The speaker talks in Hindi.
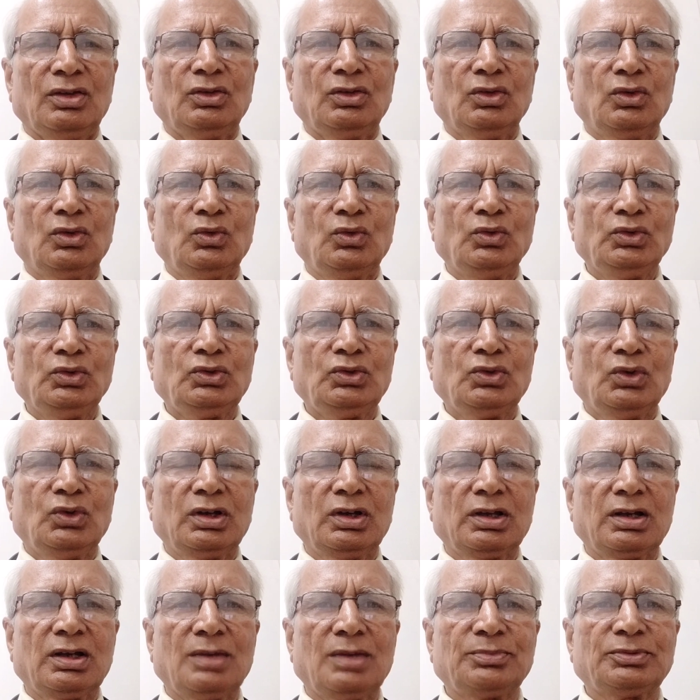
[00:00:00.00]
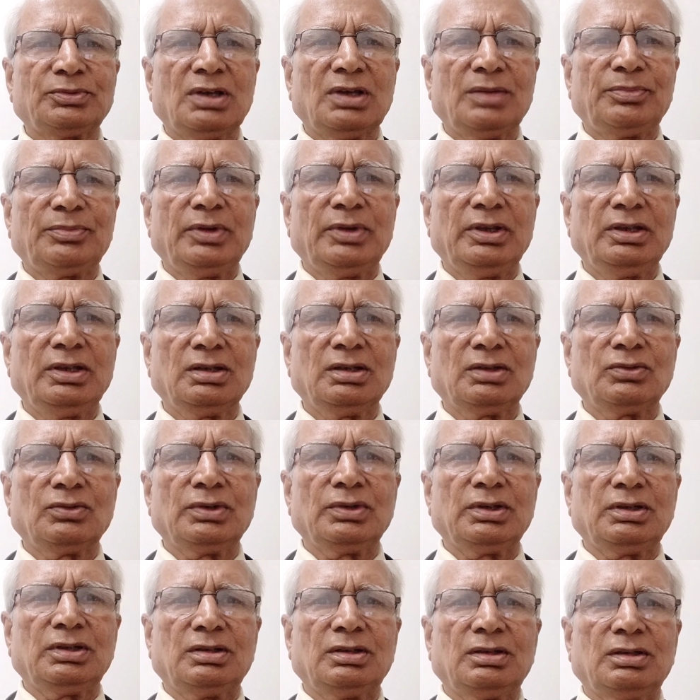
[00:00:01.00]
तो उसको अगर आप साफ नहीं
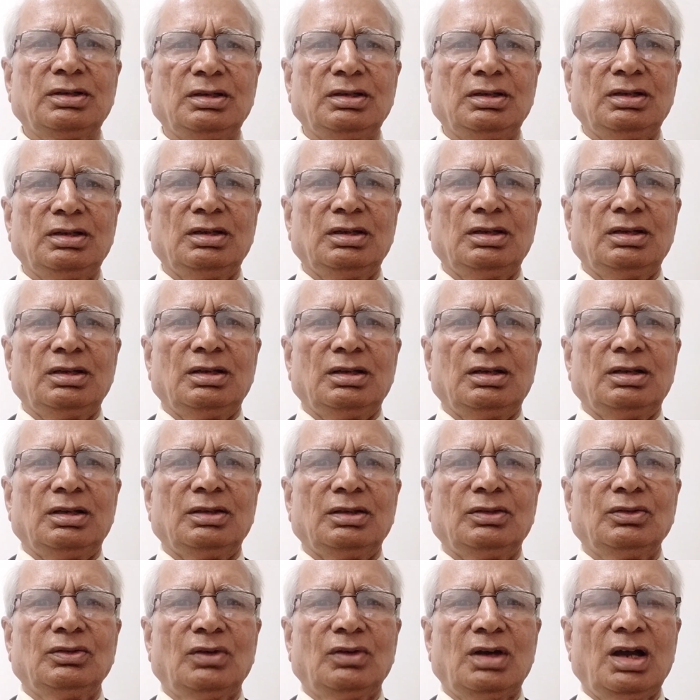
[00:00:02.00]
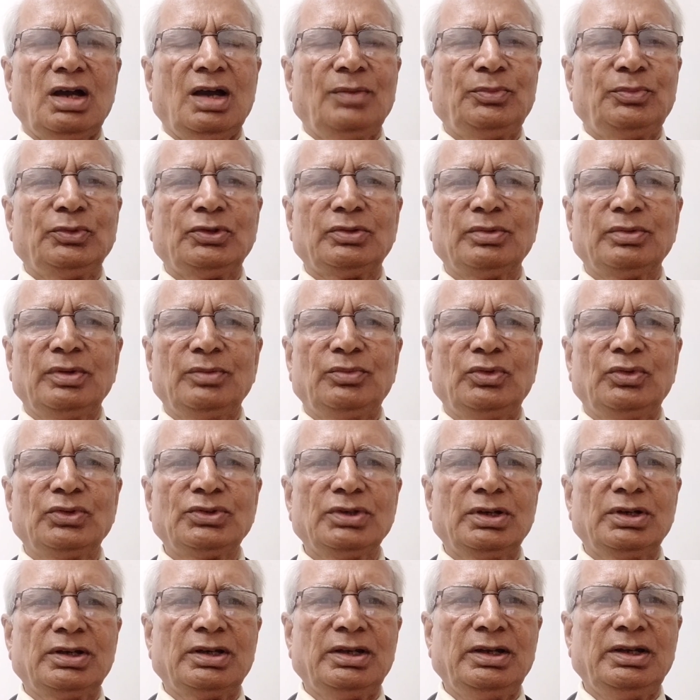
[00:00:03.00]
करोगे तो आप उसमें
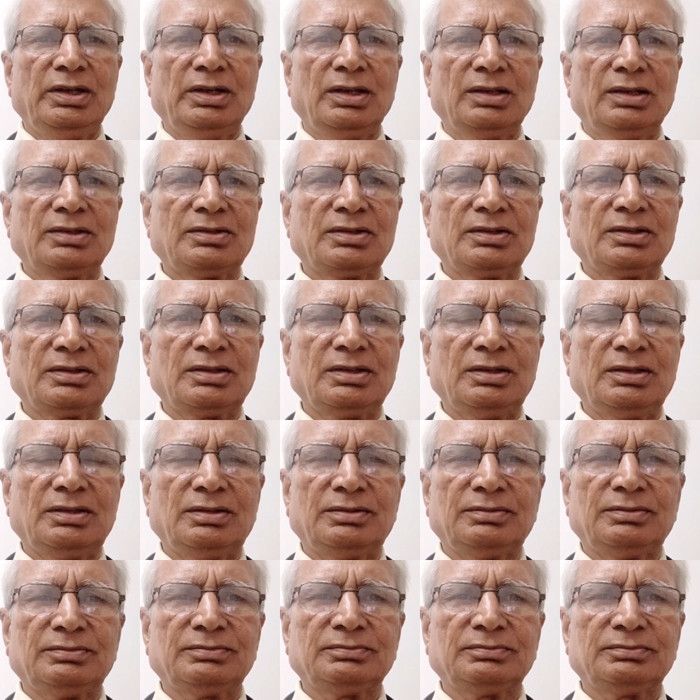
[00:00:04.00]
भोजन नहीं डाल सकते